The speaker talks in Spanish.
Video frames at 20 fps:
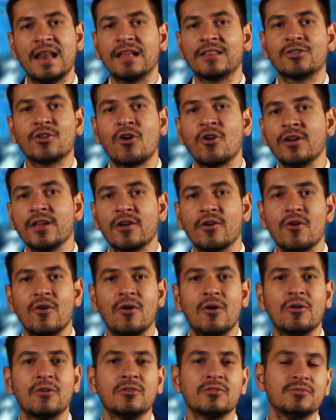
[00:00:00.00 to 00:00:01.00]

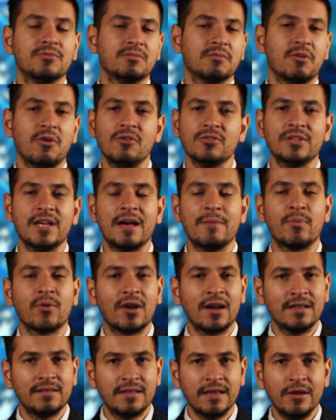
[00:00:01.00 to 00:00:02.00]
electrónicos, cosas
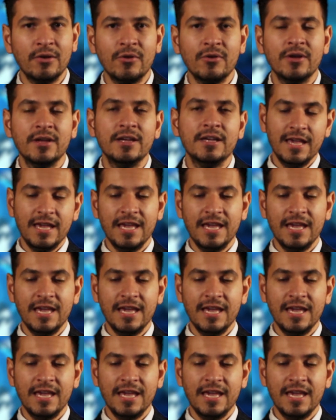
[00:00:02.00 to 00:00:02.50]
por el estilo.